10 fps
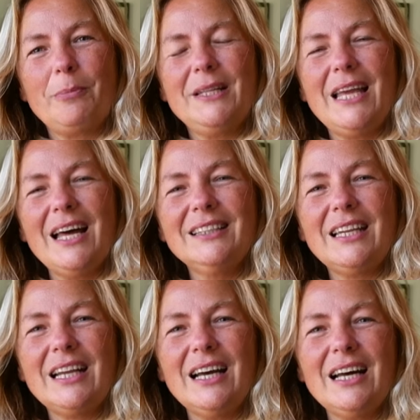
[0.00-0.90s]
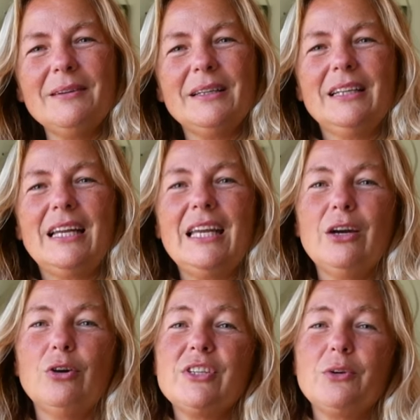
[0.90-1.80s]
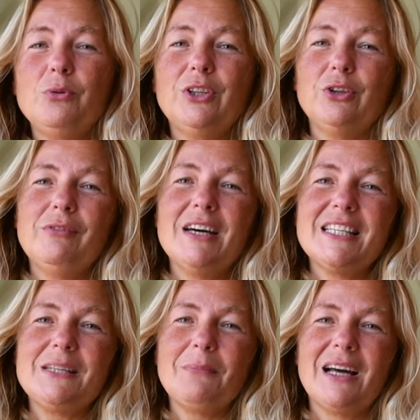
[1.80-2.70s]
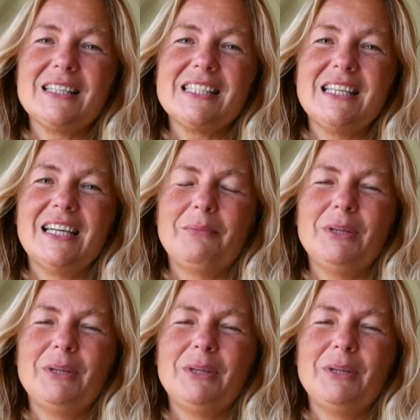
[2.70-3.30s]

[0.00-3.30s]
pediatrica e ho eseguito diversi master in